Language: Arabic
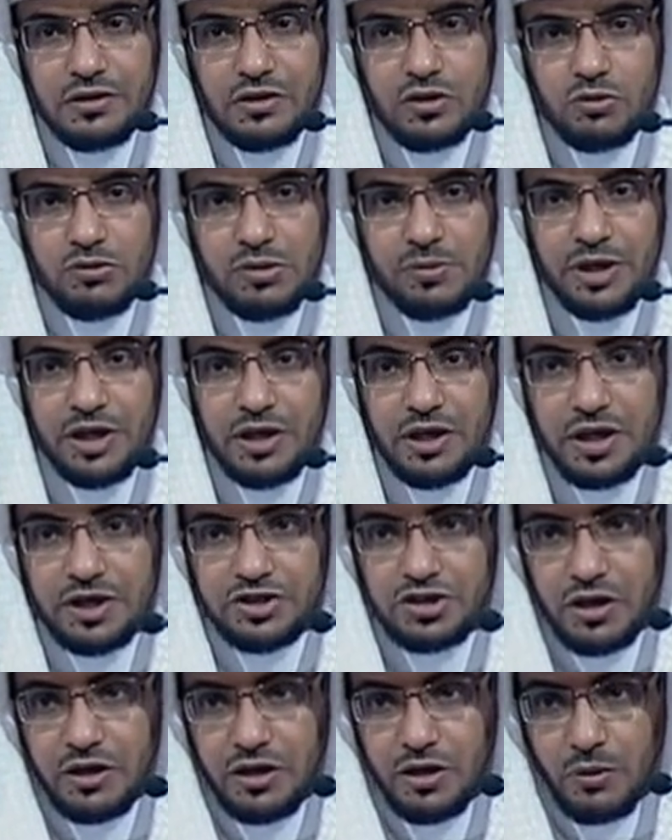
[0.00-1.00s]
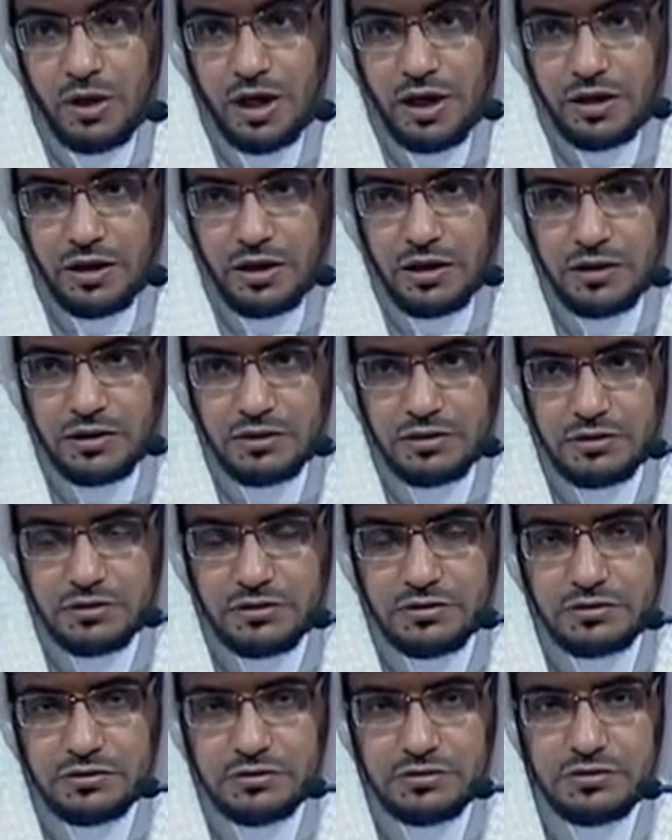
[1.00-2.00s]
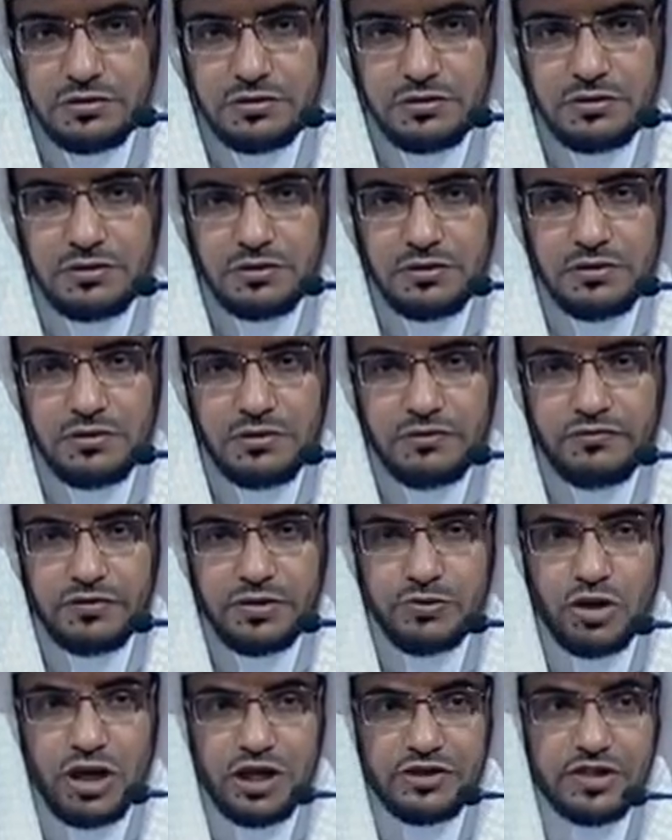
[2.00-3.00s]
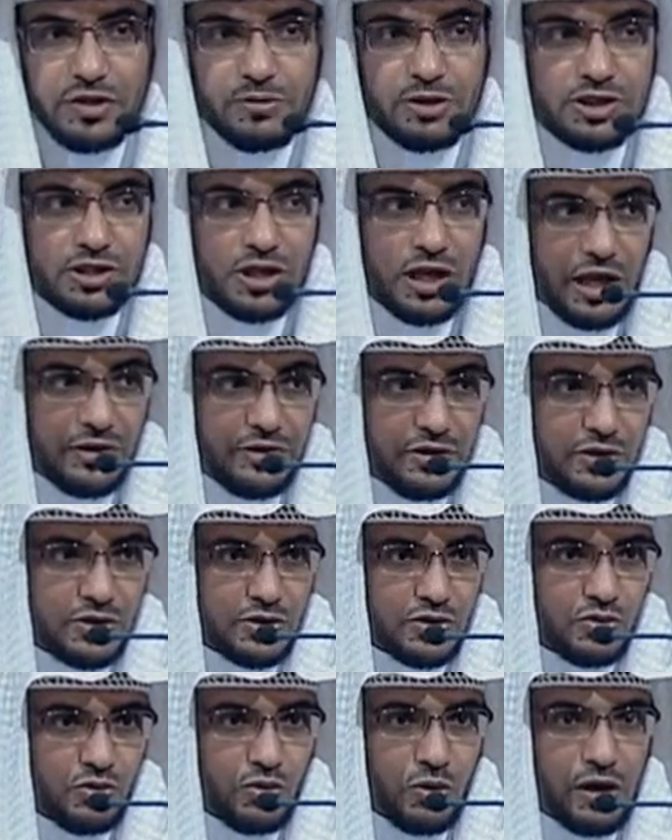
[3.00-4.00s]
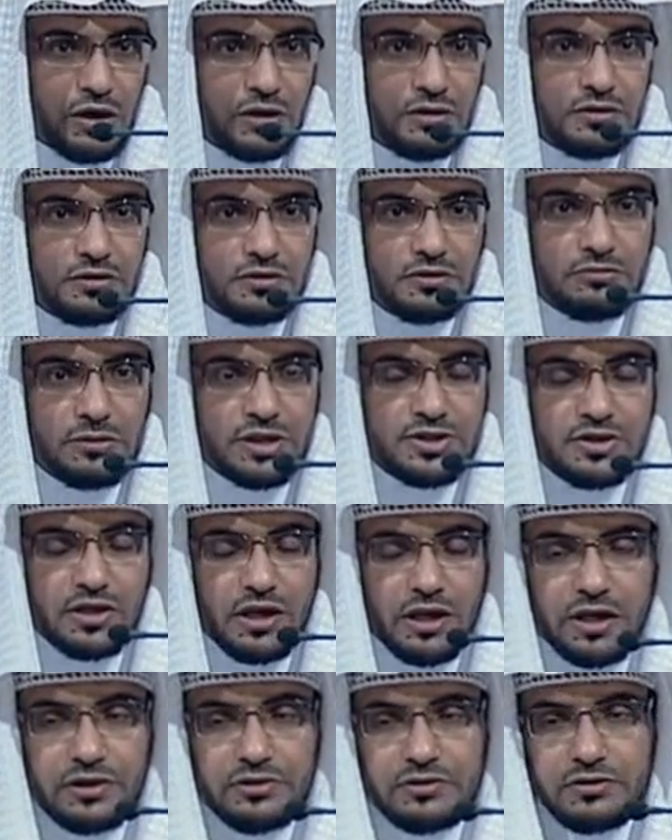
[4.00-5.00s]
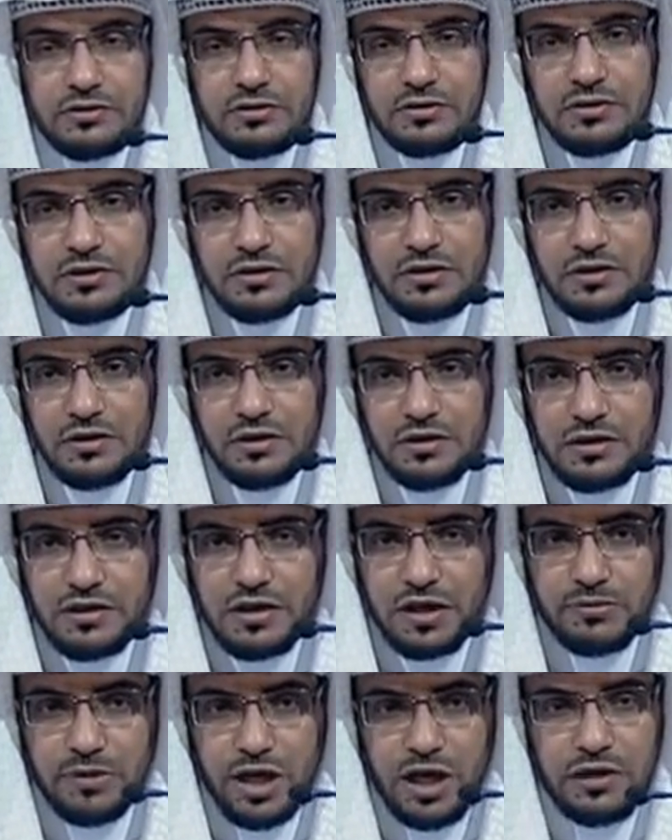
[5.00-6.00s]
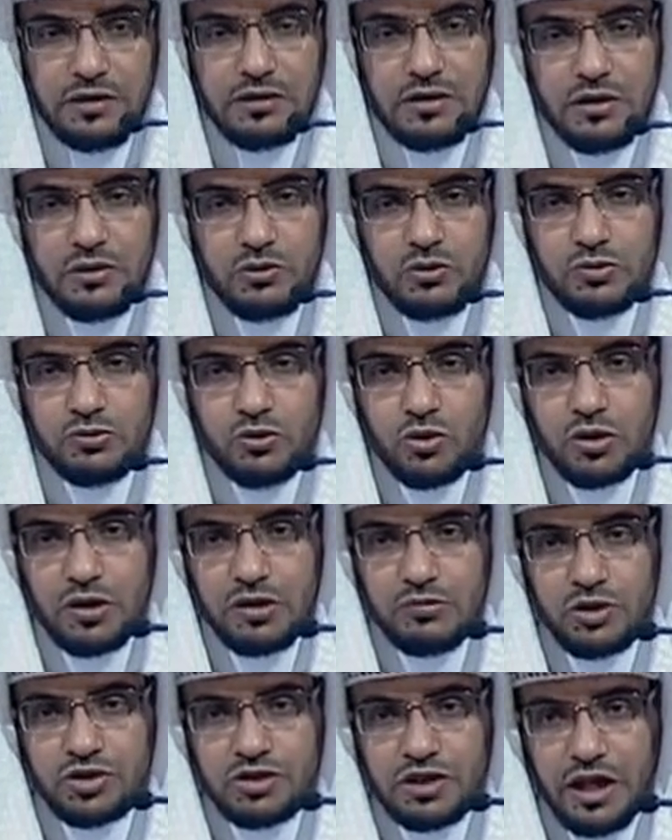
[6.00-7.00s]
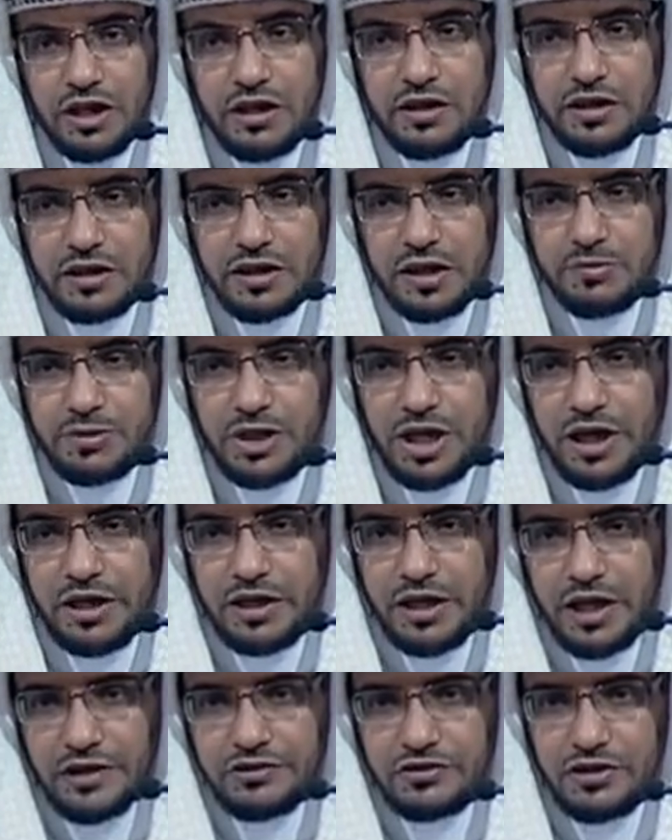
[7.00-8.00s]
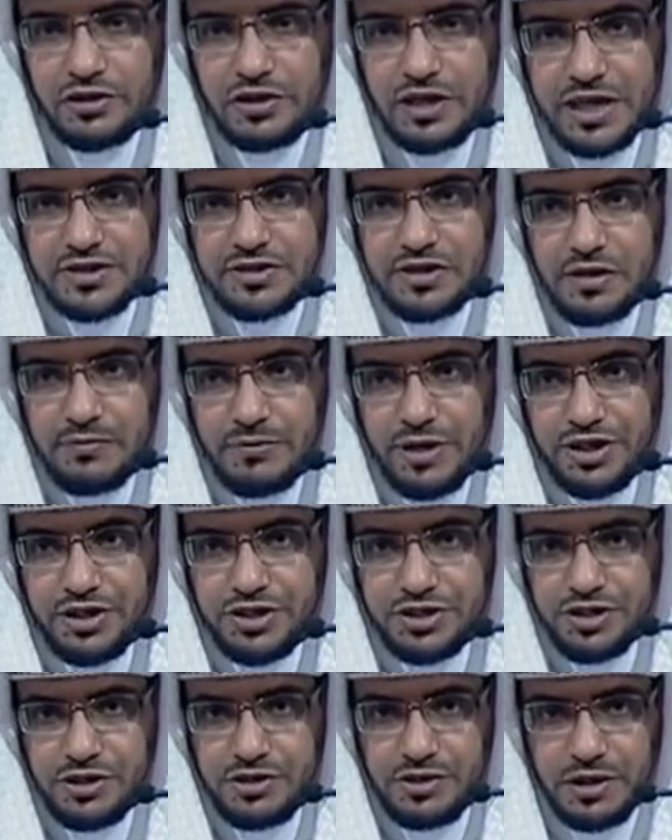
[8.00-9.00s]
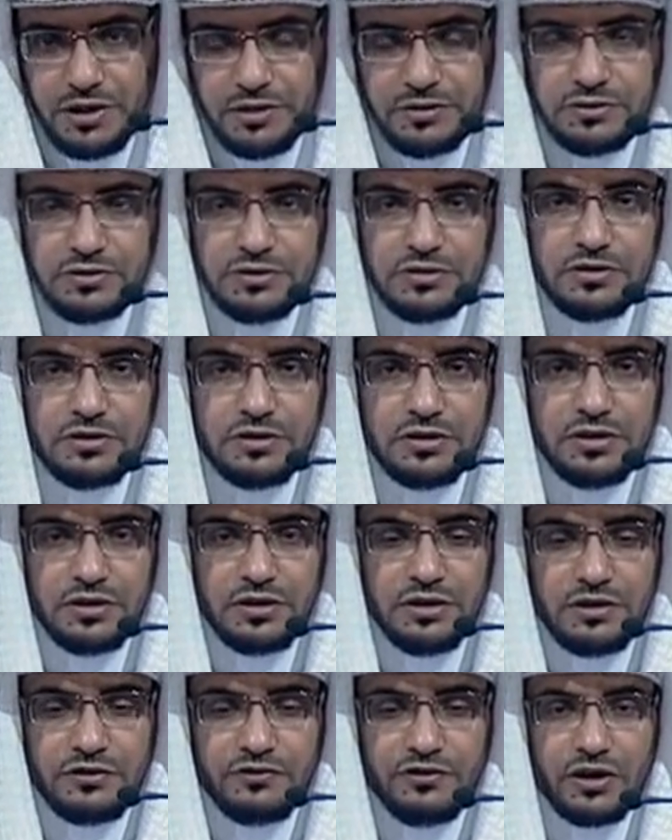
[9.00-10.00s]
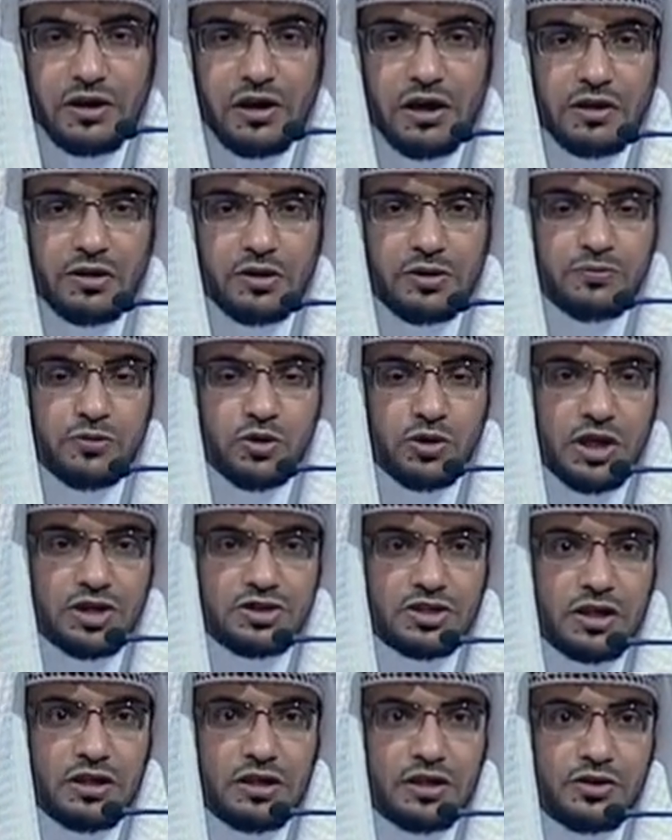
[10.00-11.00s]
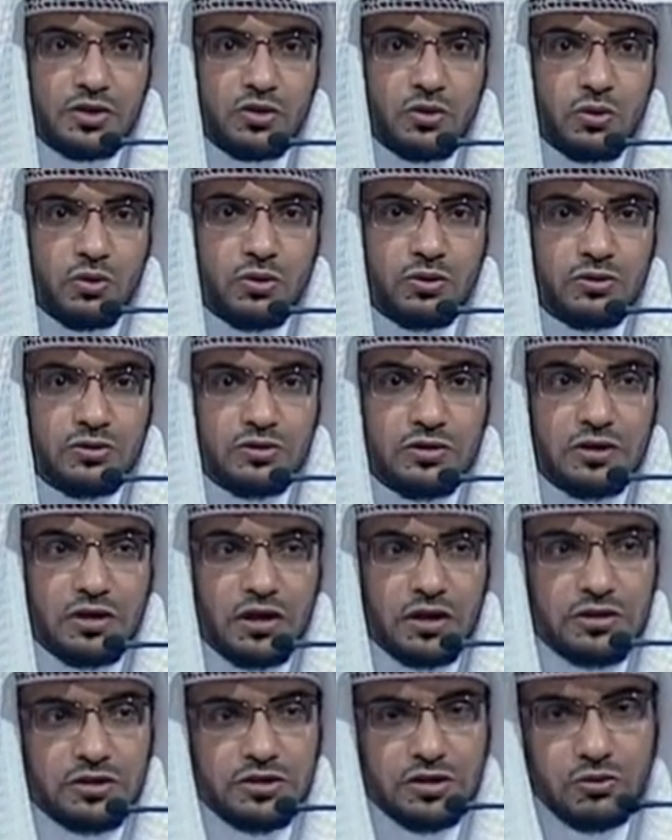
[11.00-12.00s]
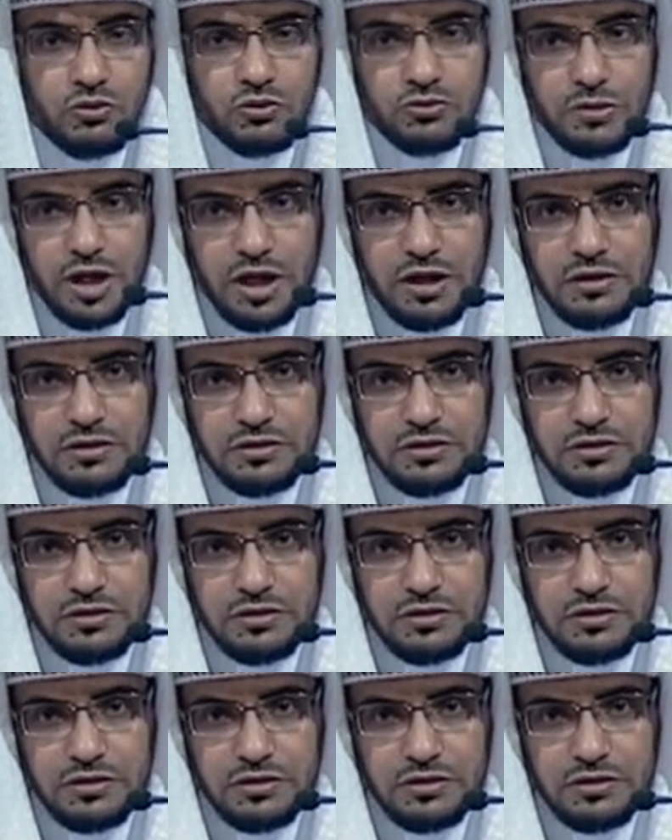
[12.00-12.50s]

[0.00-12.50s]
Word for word: ثم بين جل وعلا في مناسبه هذه السوره مساله كمال الامور المتعلقه بحياه الناس المعيشيه فقال ربنا جل ذكره اليوم